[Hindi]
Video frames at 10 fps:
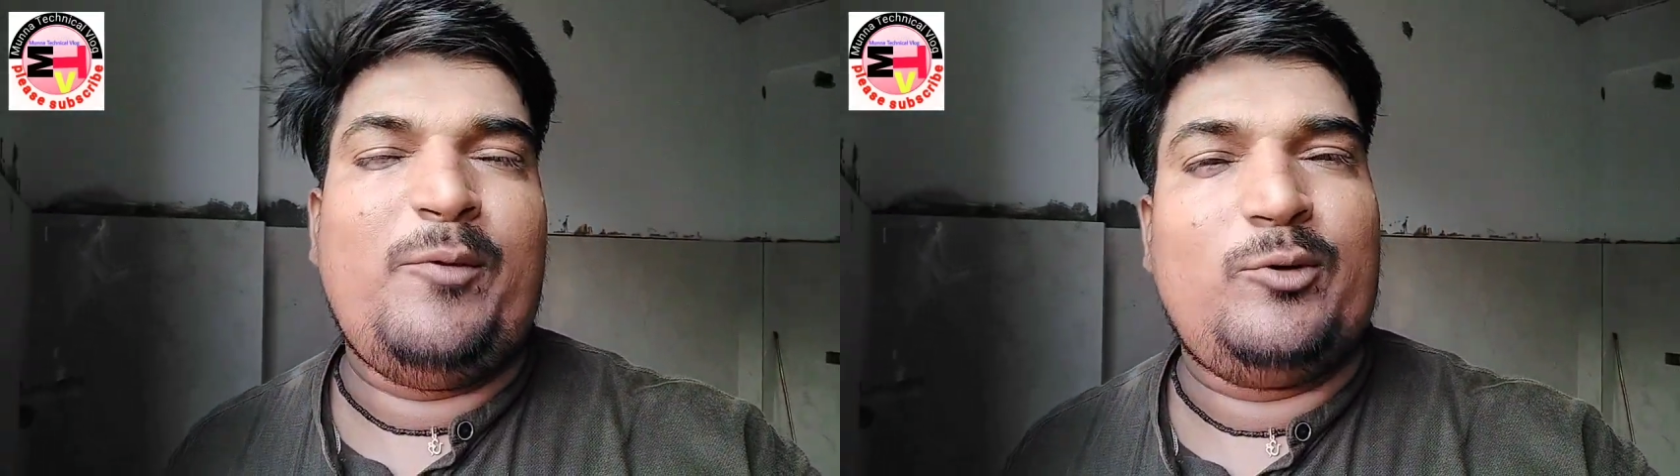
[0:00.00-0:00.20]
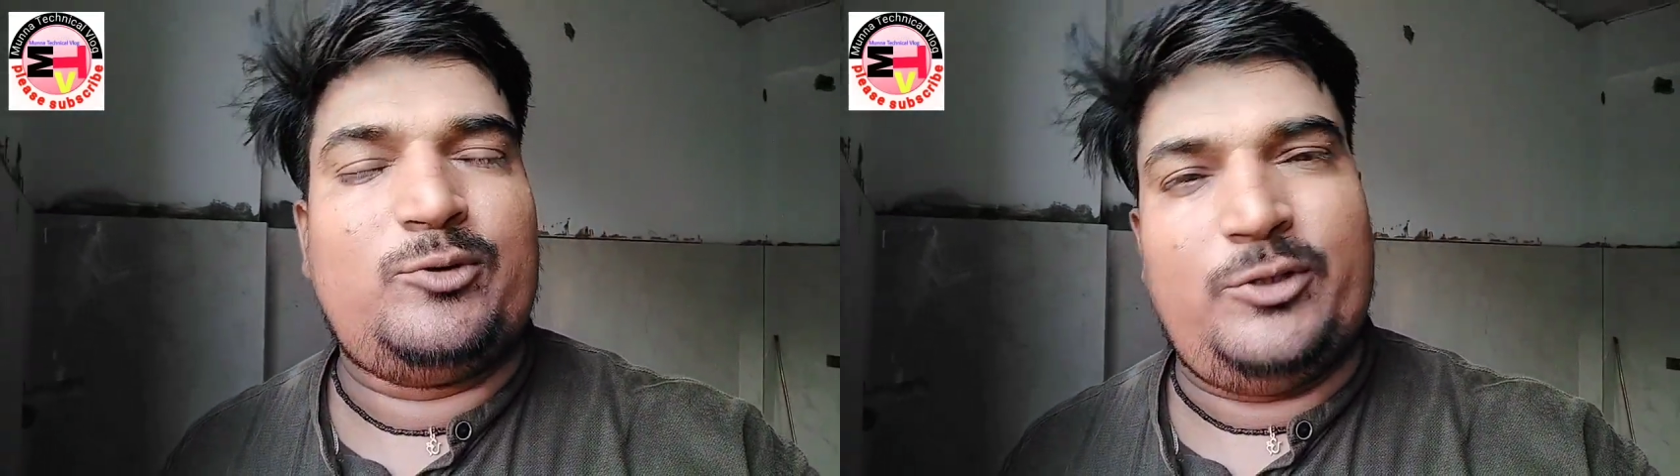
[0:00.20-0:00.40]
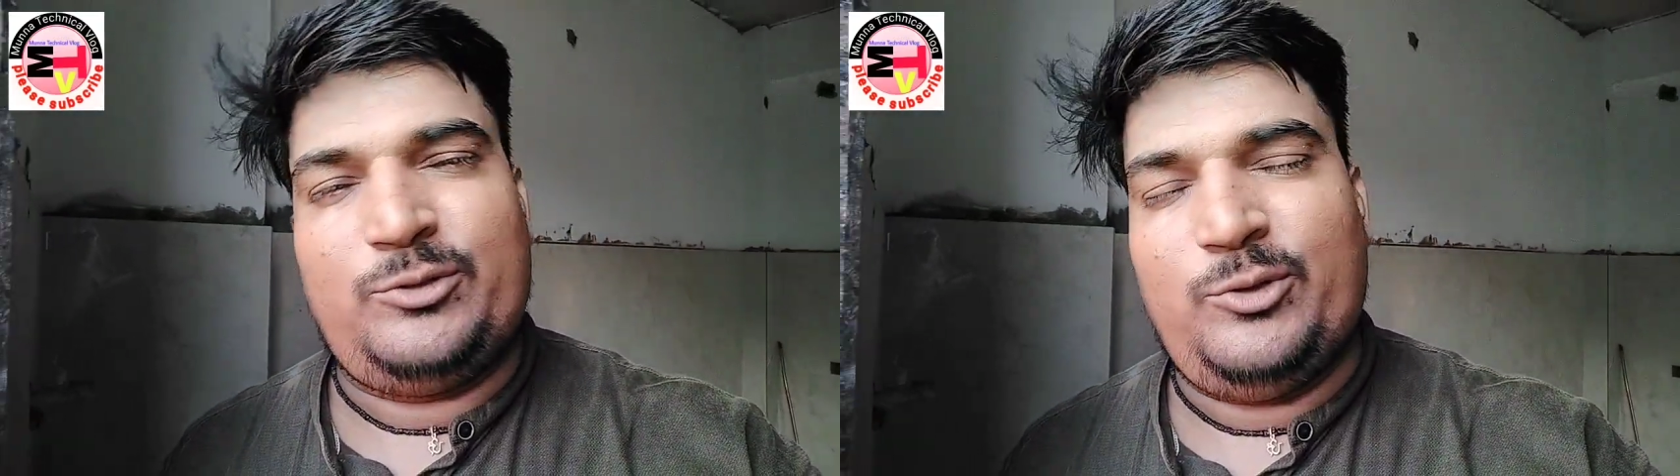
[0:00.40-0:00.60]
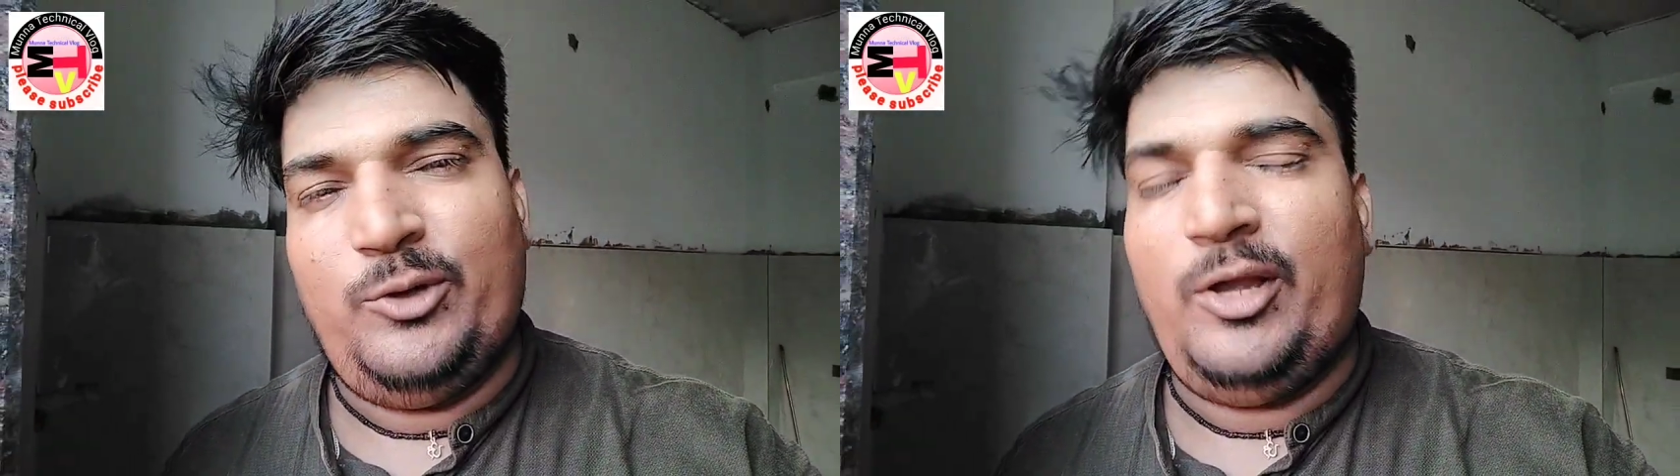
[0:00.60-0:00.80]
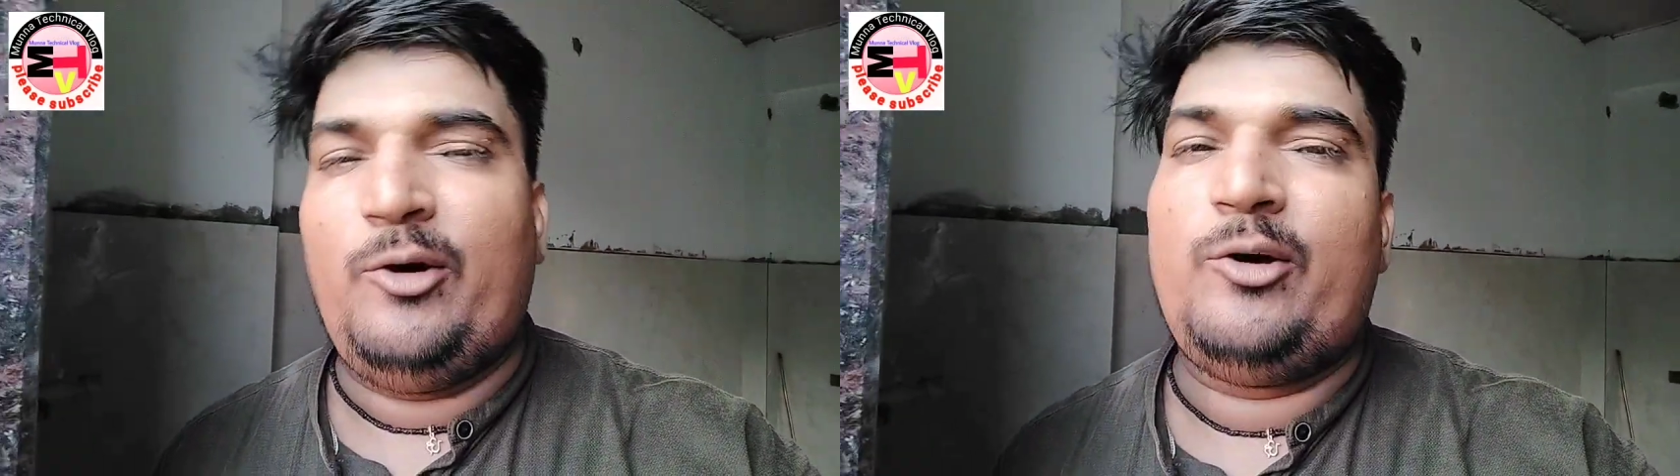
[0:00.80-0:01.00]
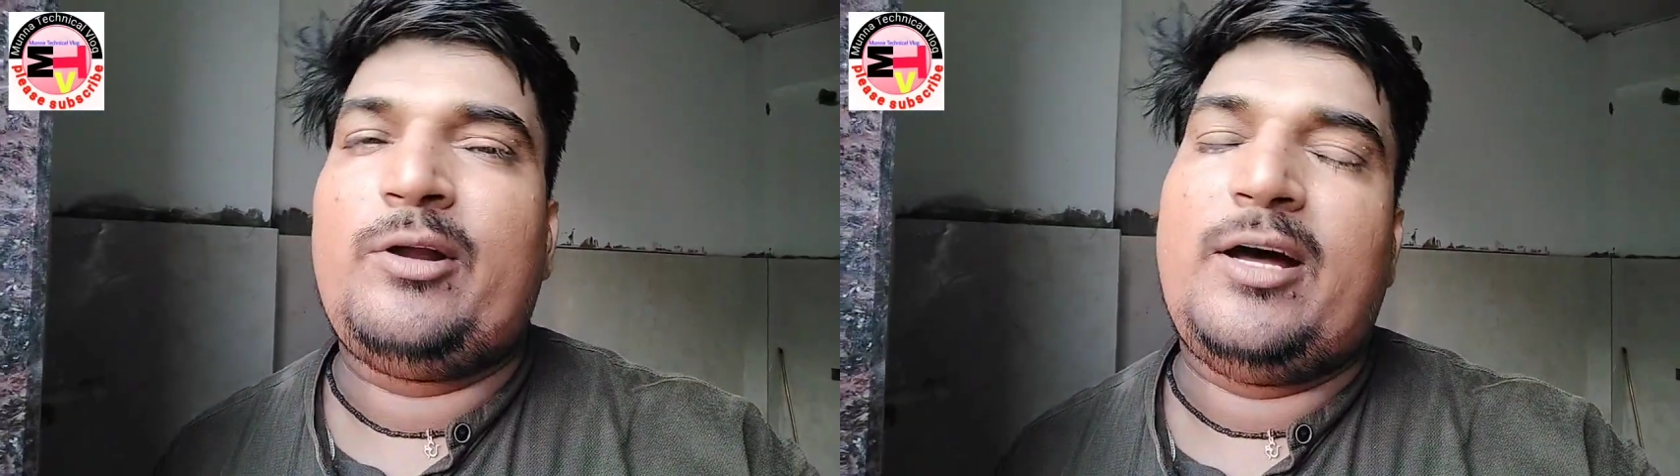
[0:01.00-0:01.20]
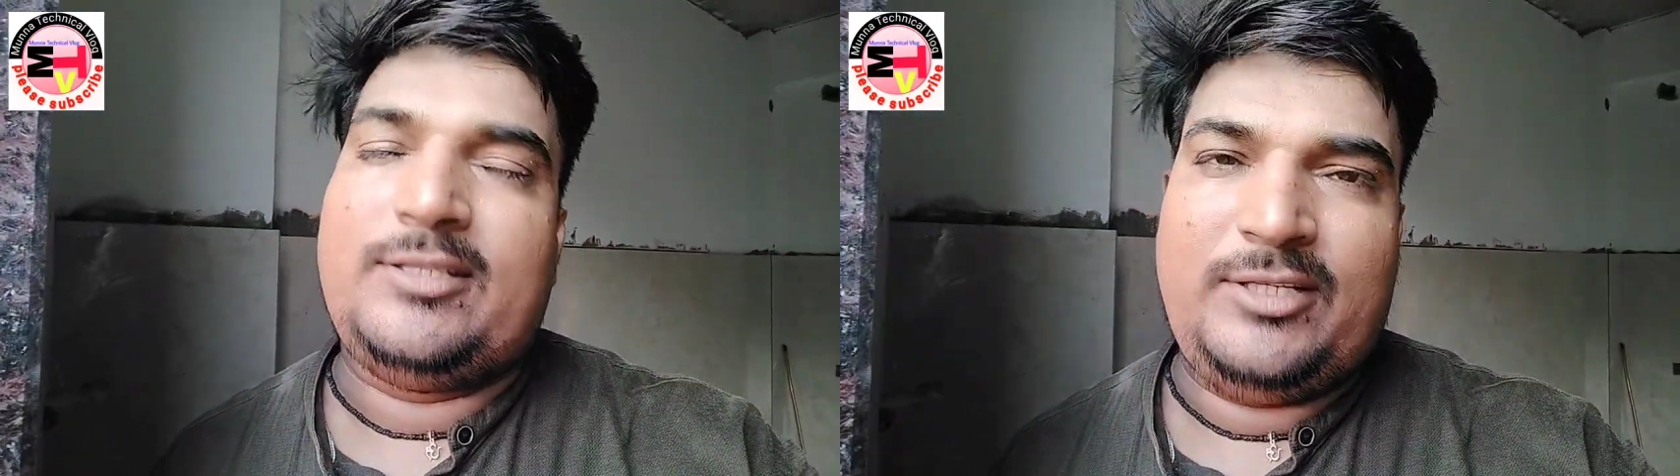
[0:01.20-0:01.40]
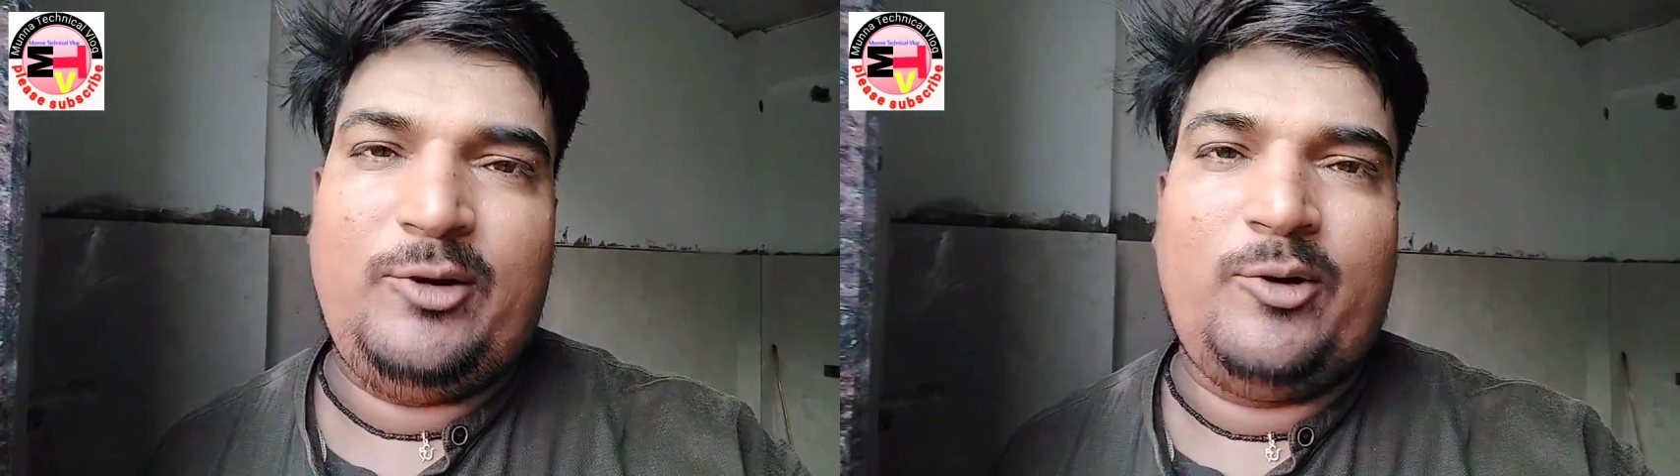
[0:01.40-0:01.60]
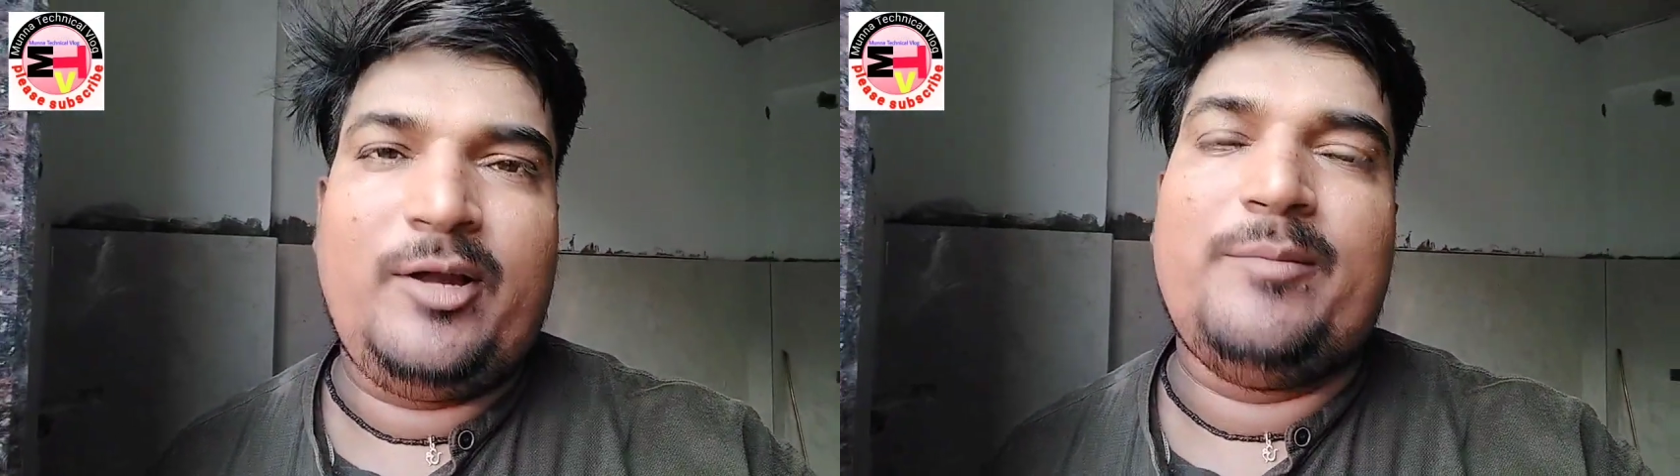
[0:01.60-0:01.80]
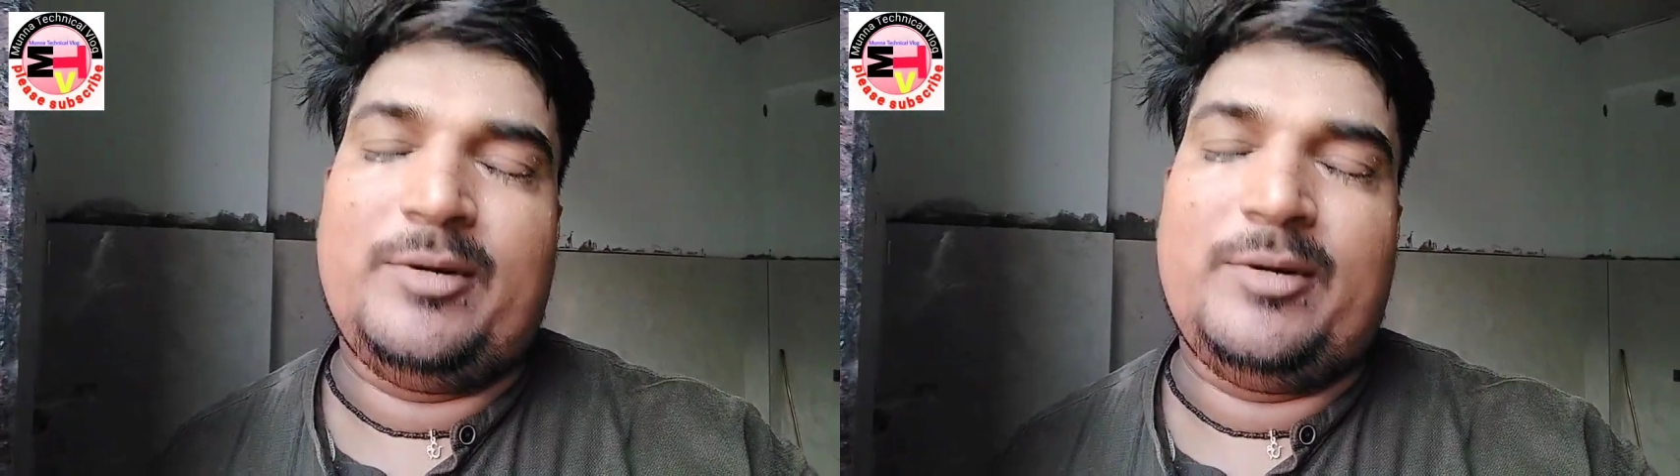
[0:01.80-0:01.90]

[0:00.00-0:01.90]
लोग स्वस्थ होंगे और अच्छे होंगे